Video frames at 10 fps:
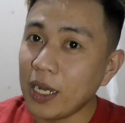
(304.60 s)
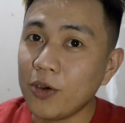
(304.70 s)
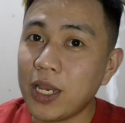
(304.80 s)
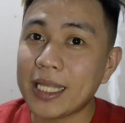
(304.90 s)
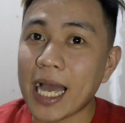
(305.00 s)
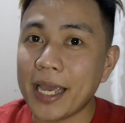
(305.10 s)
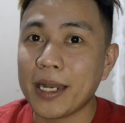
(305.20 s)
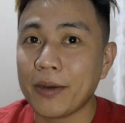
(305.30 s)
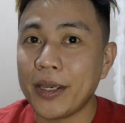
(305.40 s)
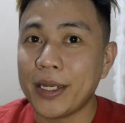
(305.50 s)
ulit tayo
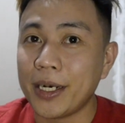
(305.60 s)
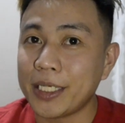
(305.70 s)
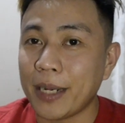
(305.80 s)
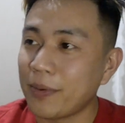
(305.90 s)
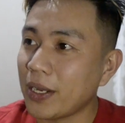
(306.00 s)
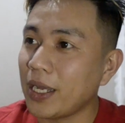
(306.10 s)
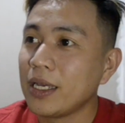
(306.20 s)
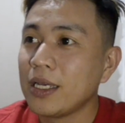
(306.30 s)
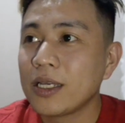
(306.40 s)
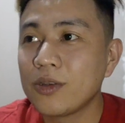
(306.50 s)
ng winner, syempre.
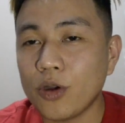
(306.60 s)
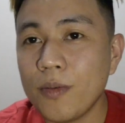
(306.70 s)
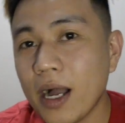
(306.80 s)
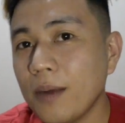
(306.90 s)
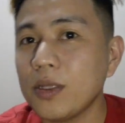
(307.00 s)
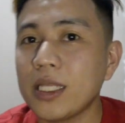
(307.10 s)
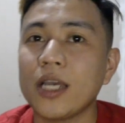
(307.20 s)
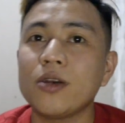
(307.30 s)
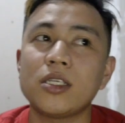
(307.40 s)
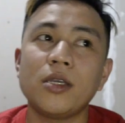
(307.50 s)
Gusto ko makakapunta
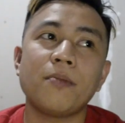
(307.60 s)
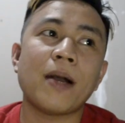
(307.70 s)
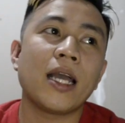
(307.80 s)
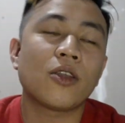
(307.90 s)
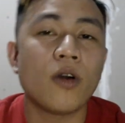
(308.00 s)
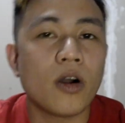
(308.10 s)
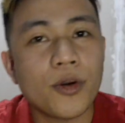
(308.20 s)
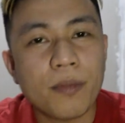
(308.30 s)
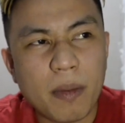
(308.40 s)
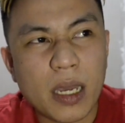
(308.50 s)
kayo kasi pangit mo ako
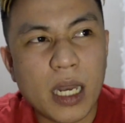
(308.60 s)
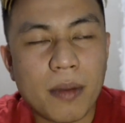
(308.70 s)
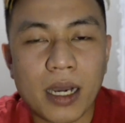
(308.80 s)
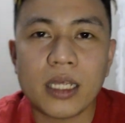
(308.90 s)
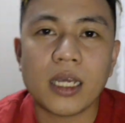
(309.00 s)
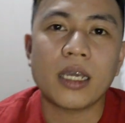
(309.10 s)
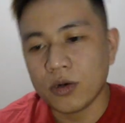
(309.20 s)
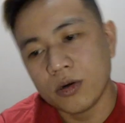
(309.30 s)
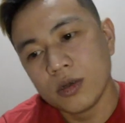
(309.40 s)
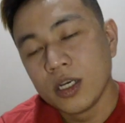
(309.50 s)
yung pipili, mga Dre.
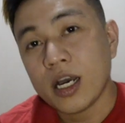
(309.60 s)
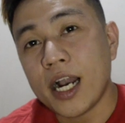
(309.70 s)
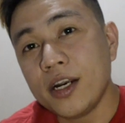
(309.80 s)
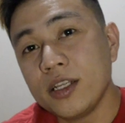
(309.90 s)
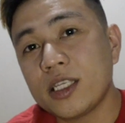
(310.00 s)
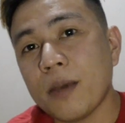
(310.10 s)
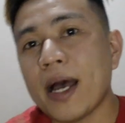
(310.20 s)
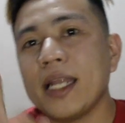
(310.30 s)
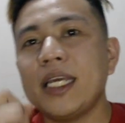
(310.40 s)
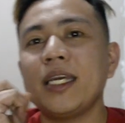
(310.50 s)
So, Arnold
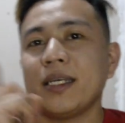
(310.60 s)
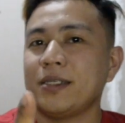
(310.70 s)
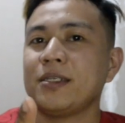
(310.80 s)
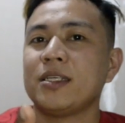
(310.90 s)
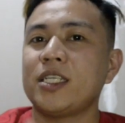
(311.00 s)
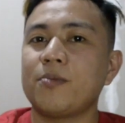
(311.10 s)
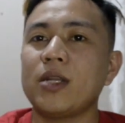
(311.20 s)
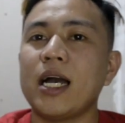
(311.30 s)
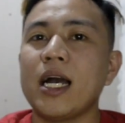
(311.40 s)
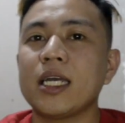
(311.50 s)
Stefani, chat mo na
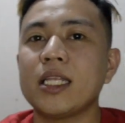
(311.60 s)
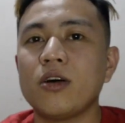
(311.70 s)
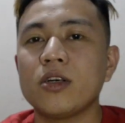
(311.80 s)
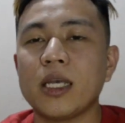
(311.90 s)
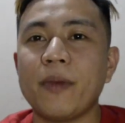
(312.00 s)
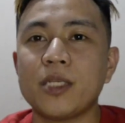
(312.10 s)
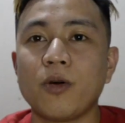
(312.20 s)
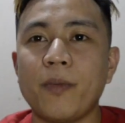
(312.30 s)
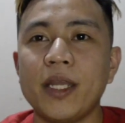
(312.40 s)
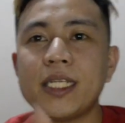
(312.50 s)
kaagad ako sa
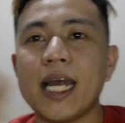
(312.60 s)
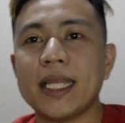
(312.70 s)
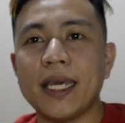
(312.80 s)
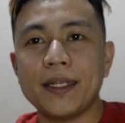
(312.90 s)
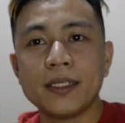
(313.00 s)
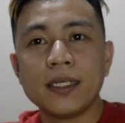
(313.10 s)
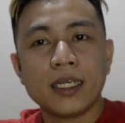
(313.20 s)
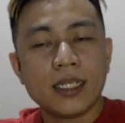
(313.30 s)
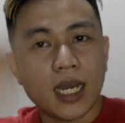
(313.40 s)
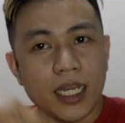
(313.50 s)
Facebook page natin.
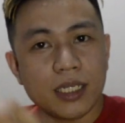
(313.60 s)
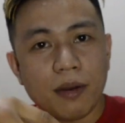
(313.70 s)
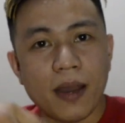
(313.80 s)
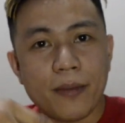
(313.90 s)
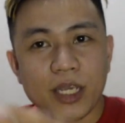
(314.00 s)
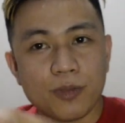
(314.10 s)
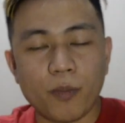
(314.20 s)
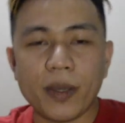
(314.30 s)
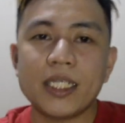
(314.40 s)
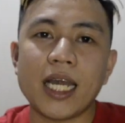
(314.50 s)
nakaling sa baba yung Facebook
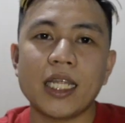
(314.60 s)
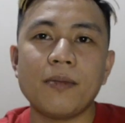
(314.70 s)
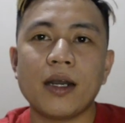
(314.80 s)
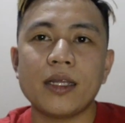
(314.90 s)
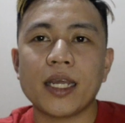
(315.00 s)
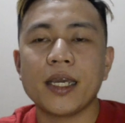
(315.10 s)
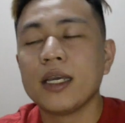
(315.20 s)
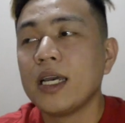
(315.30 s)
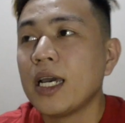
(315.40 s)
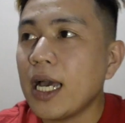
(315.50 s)
page natin, mga Dre.
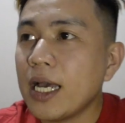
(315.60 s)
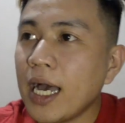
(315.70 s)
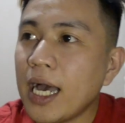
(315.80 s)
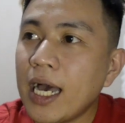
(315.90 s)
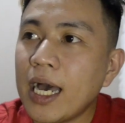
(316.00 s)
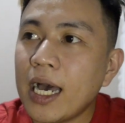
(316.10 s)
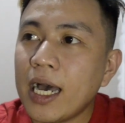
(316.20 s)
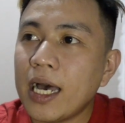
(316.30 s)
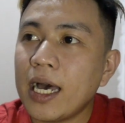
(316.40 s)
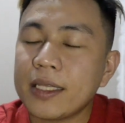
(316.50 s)

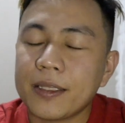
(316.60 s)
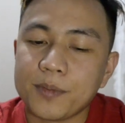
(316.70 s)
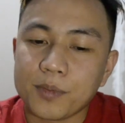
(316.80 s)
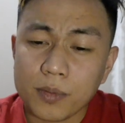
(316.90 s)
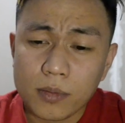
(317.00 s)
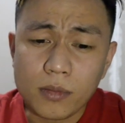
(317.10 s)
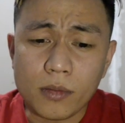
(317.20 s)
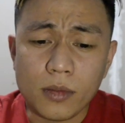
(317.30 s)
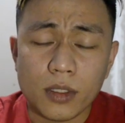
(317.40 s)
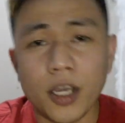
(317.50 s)
At,
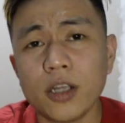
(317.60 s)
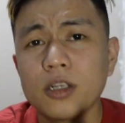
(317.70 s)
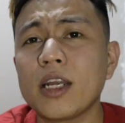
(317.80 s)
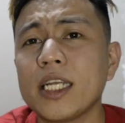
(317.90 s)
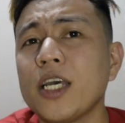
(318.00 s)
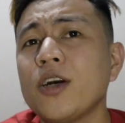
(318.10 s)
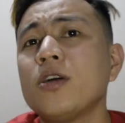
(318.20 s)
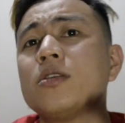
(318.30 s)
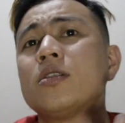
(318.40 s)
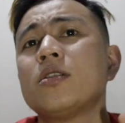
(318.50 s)
ayun, congrats sa'yo
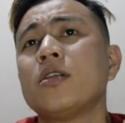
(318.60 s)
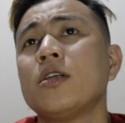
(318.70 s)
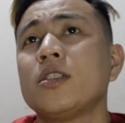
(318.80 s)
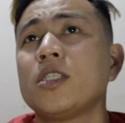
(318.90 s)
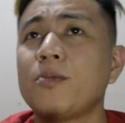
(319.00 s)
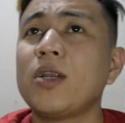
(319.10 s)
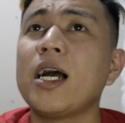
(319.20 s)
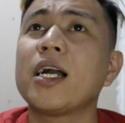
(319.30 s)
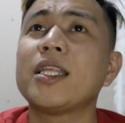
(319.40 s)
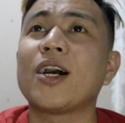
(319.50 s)
chat mo na
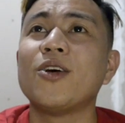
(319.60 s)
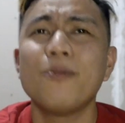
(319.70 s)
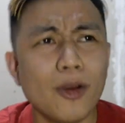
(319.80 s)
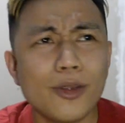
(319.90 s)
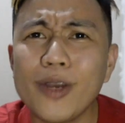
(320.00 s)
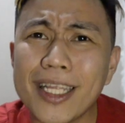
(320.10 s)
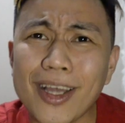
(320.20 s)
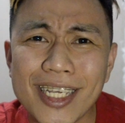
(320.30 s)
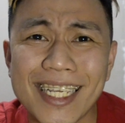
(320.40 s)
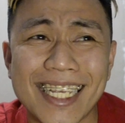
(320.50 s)
kagad ako. Ulit-ulit ako
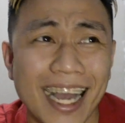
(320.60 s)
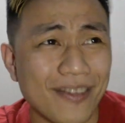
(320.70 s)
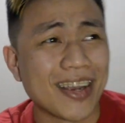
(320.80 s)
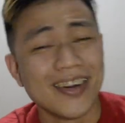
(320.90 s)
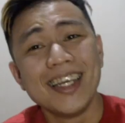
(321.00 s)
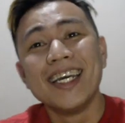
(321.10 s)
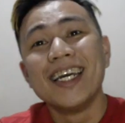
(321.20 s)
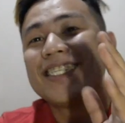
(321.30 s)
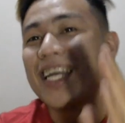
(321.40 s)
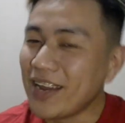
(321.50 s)
sa sinasabi ko.
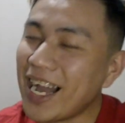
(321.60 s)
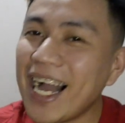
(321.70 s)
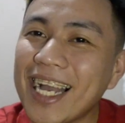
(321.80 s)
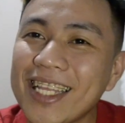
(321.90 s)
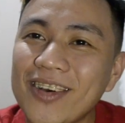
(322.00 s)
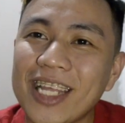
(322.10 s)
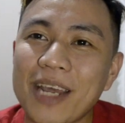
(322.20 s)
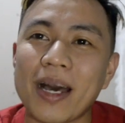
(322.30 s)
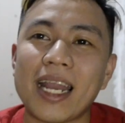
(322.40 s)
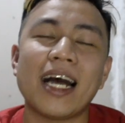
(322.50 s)
chat mo na kagad ako, Dre,
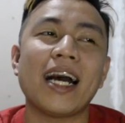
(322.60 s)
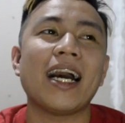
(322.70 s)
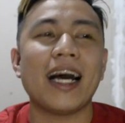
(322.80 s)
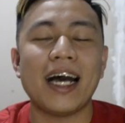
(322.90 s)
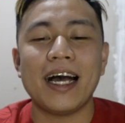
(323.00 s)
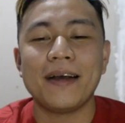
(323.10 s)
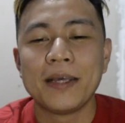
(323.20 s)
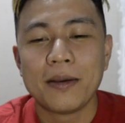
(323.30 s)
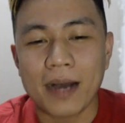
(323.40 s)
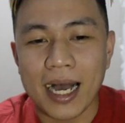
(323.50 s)
para
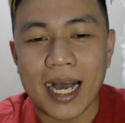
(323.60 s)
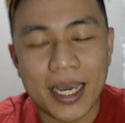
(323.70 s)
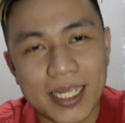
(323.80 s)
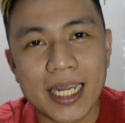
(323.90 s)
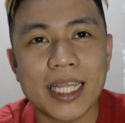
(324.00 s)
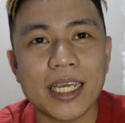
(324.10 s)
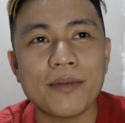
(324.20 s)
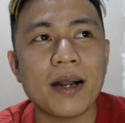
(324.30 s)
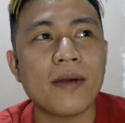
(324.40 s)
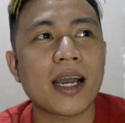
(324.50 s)
maayos na natin ng
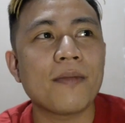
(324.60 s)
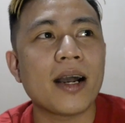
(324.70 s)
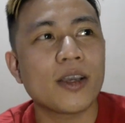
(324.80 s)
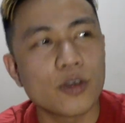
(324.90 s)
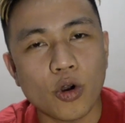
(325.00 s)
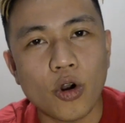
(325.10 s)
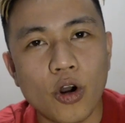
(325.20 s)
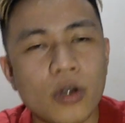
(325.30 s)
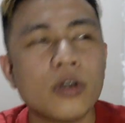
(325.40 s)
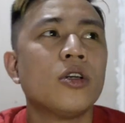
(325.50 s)
mga bagay-bagay. Gusto ko,
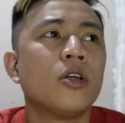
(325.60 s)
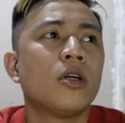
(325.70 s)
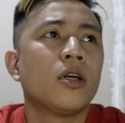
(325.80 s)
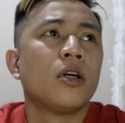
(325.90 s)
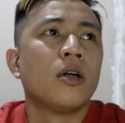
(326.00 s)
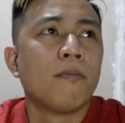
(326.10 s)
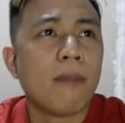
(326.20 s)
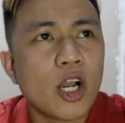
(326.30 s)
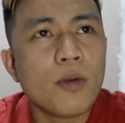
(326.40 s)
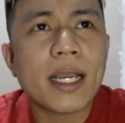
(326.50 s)

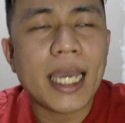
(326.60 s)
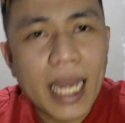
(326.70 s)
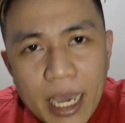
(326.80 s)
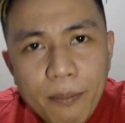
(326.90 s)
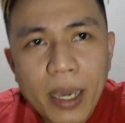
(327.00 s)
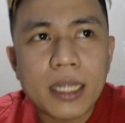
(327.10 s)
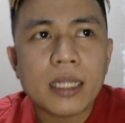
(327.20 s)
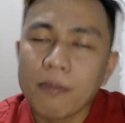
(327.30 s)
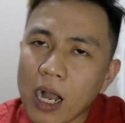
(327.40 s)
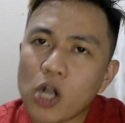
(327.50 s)
bago mag-11,
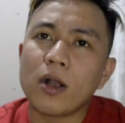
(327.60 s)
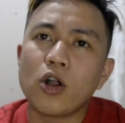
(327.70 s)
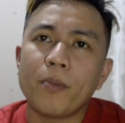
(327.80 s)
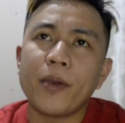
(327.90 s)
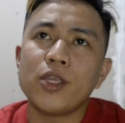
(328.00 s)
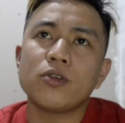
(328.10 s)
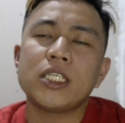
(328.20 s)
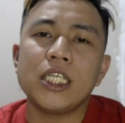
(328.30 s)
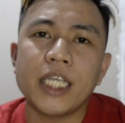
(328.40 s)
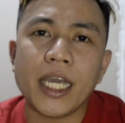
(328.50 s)
bago mag-open yung
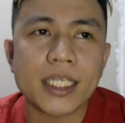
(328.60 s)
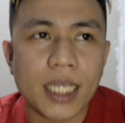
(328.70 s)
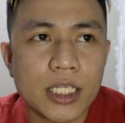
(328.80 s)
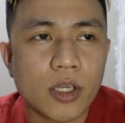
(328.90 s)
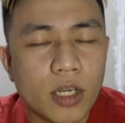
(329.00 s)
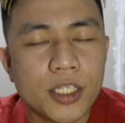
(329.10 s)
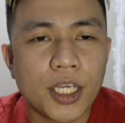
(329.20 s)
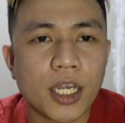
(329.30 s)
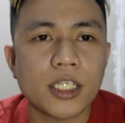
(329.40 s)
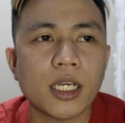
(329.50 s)
CJXN Solid
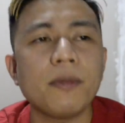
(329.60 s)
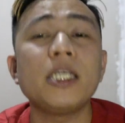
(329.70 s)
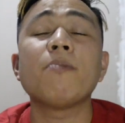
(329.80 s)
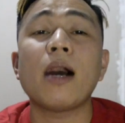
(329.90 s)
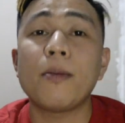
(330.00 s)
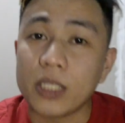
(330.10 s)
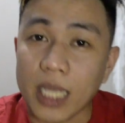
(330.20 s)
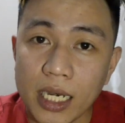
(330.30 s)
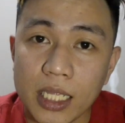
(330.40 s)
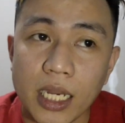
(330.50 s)
Secret Shop is makapunta
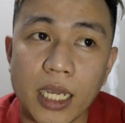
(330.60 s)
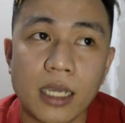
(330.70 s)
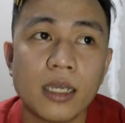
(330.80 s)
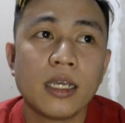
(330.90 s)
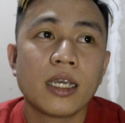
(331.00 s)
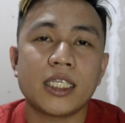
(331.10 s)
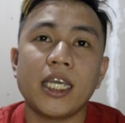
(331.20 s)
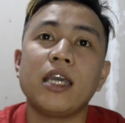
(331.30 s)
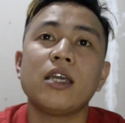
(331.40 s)
ka na, Dre. Kasi